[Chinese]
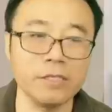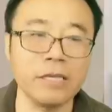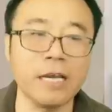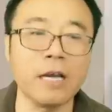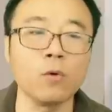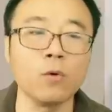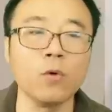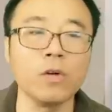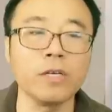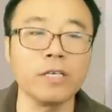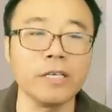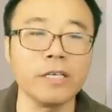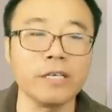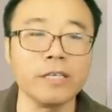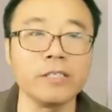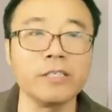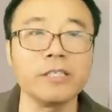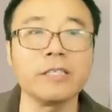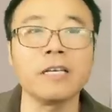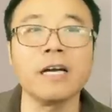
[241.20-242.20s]
强过这
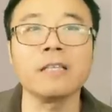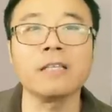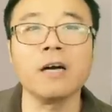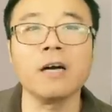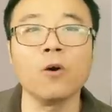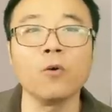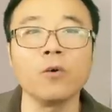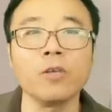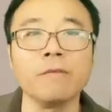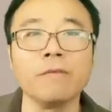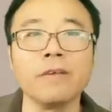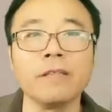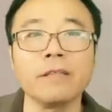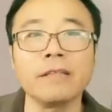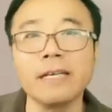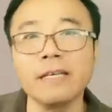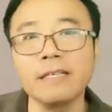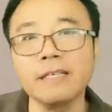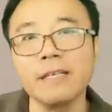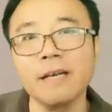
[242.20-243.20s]
个西康的，毫无疑
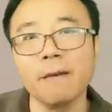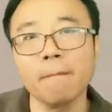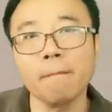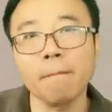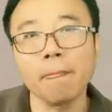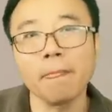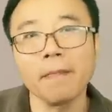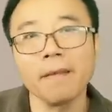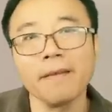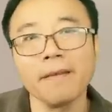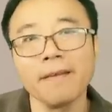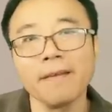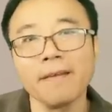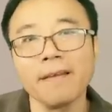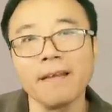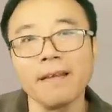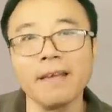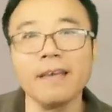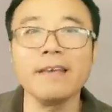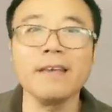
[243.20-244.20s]
问。但是呢，
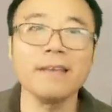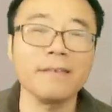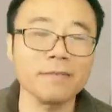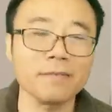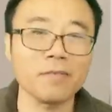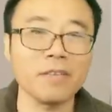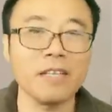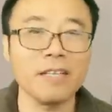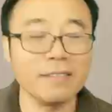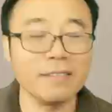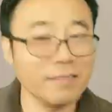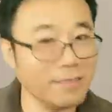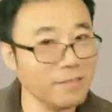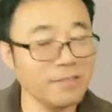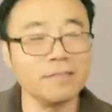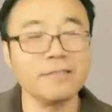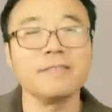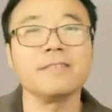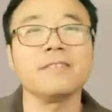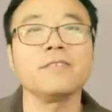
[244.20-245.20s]
哎。
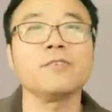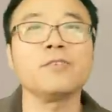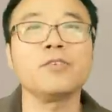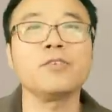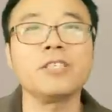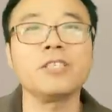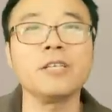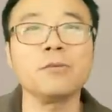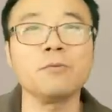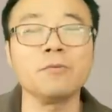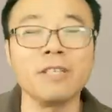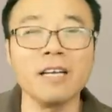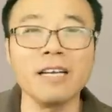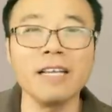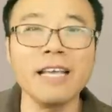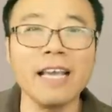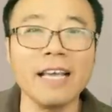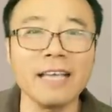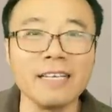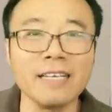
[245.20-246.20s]
就是这种
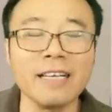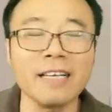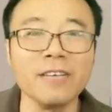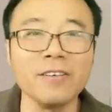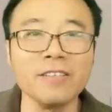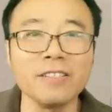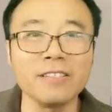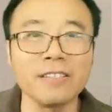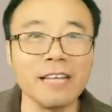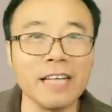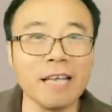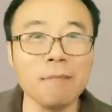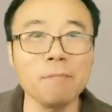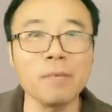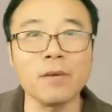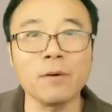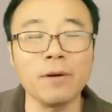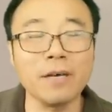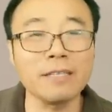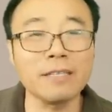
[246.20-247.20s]
能力啊，也是很有意思，
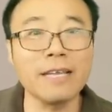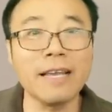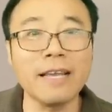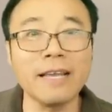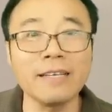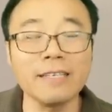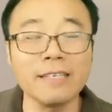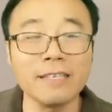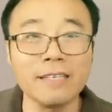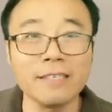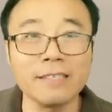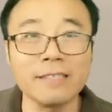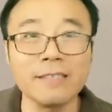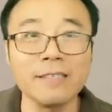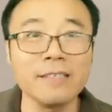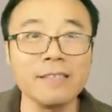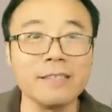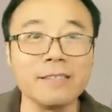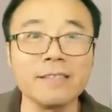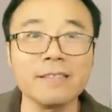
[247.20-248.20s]
连笔画带这个
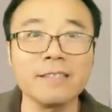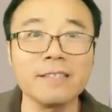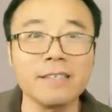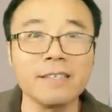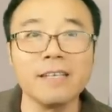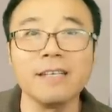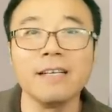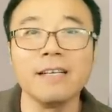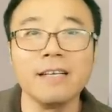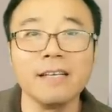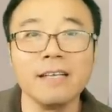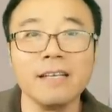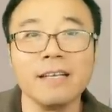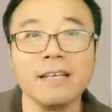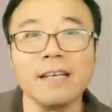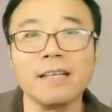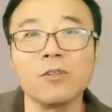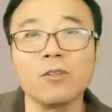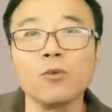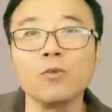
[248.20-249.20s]
身体姿势，
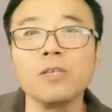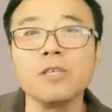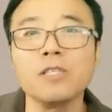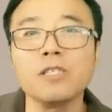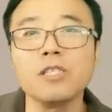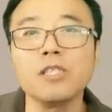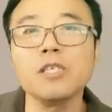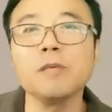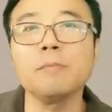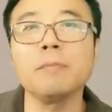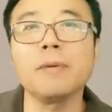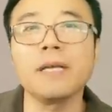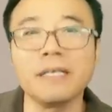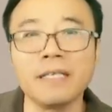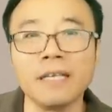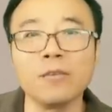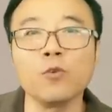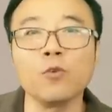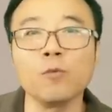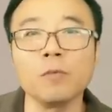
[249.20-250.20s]
哎，都能基
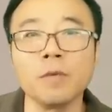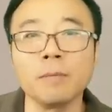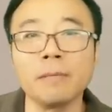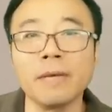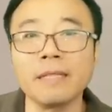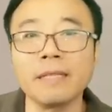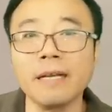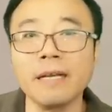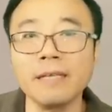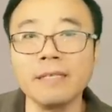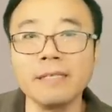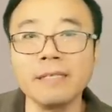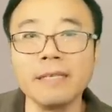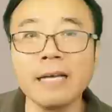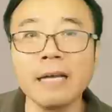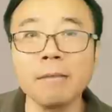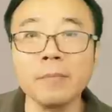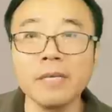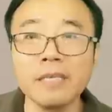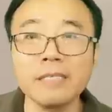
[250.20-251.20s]
本上弄明白。但是
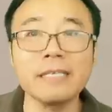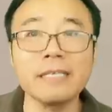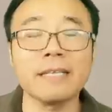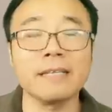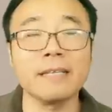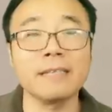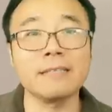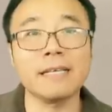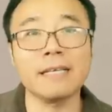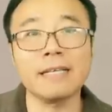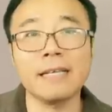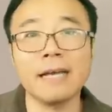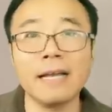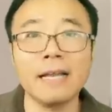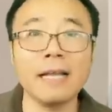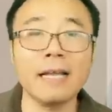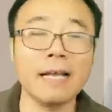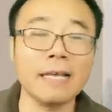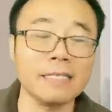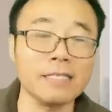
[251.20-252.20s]
西康明显的在
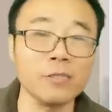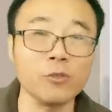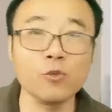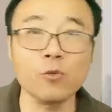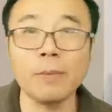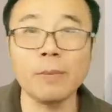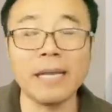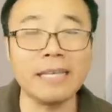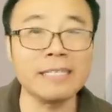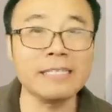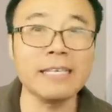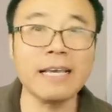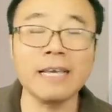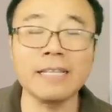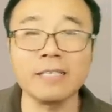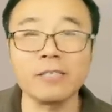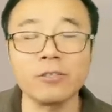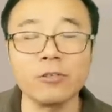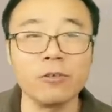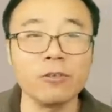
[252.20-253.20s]
他啊进出马来西
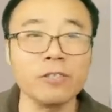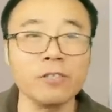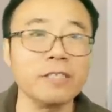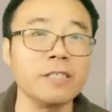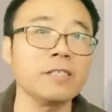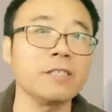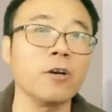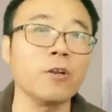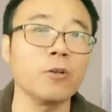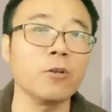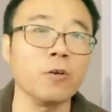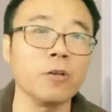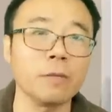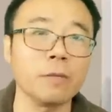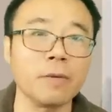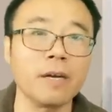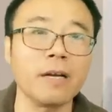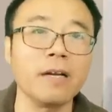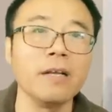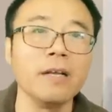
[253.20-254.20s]
亚的时候，一些交流
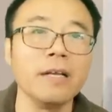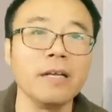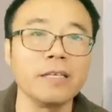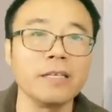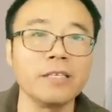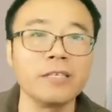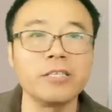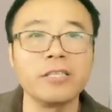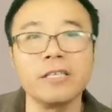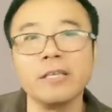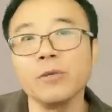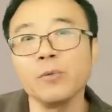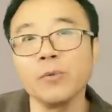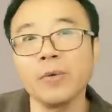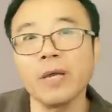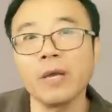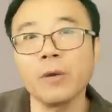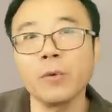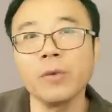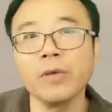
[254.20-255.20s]
里边是吃了
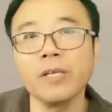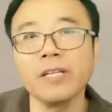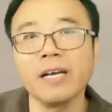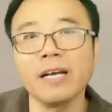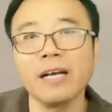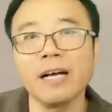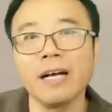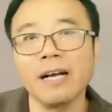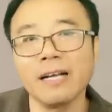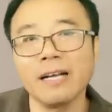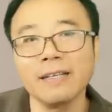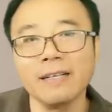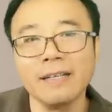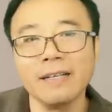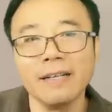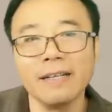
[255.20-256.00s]
语言亏的啊。